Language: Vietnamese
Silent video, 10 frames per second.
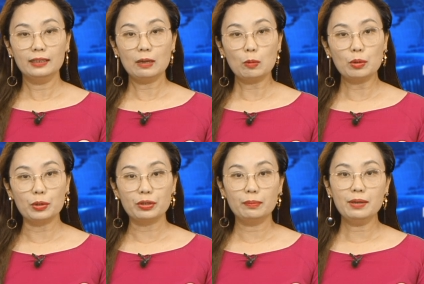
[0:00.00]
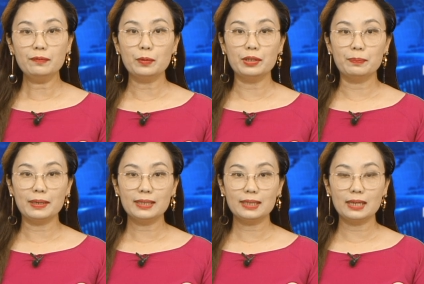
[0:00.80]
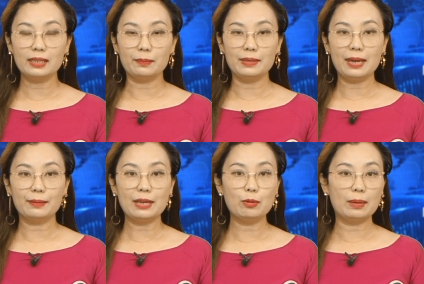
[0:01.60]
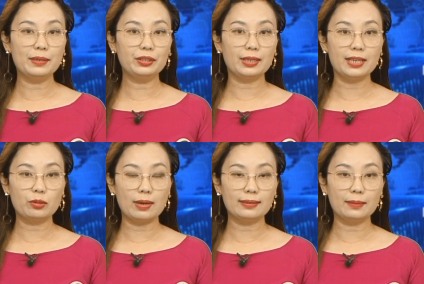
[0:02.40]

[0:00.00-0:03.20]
Theo quân đội cho biết, phụ nữ Palestine cầm dao đe dọa binh sĩ Israel